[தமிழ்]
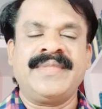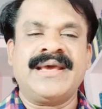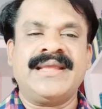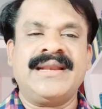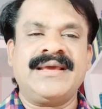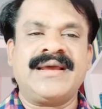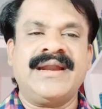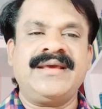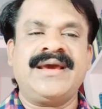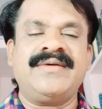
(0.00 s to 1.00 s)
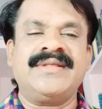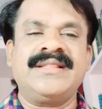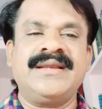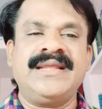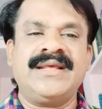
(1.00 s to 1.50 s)
அதனால் கடுக்காய்
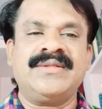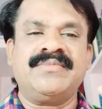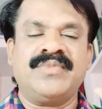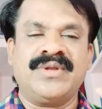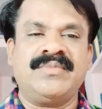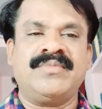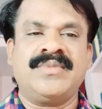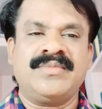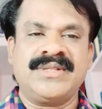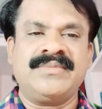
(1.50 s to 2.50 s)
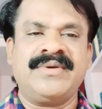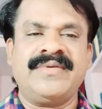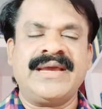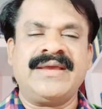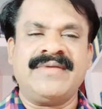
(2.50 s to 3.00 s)
வந்து நீங்கள் மொ மொத்தமாக
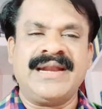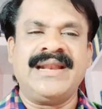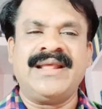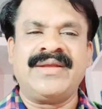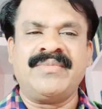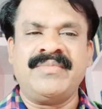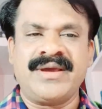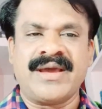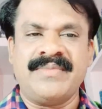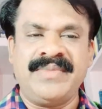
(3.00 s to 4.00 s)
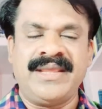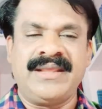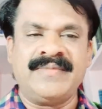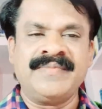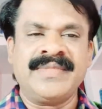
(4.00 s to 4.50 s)
வாங்க விலைலாம் ரொம்ப கம்மி
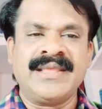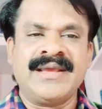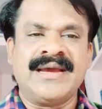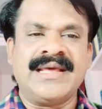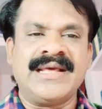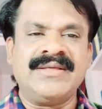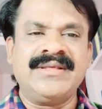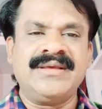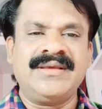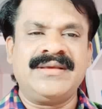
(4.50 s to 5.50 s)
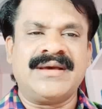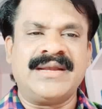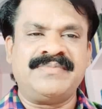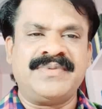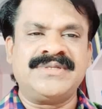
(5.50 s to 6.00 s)
அதாவது
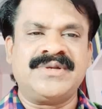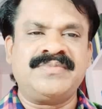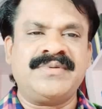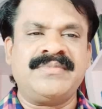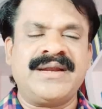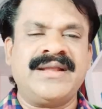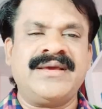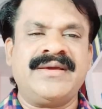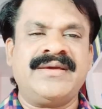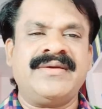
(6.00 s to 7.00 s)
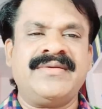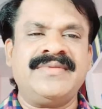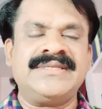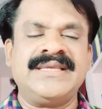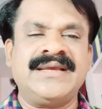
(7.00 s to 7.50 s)
அற்ப சொற்பமான
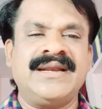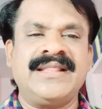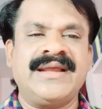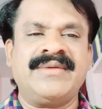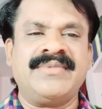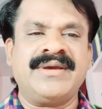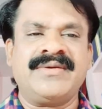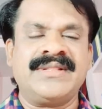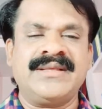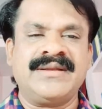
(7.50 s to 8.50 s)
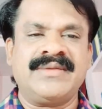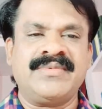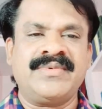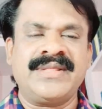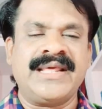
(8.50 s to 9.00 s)
விஷயங்கள் தான் நமக்கு வந்து நம்ம
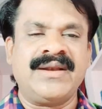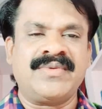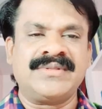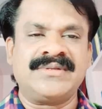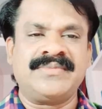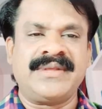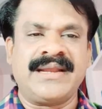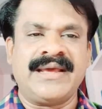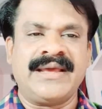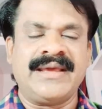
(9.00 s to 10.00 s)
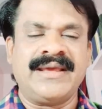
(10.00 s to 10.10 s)
முதலாளர்கள் கொடுத்துட்டு போயிருக்காங்க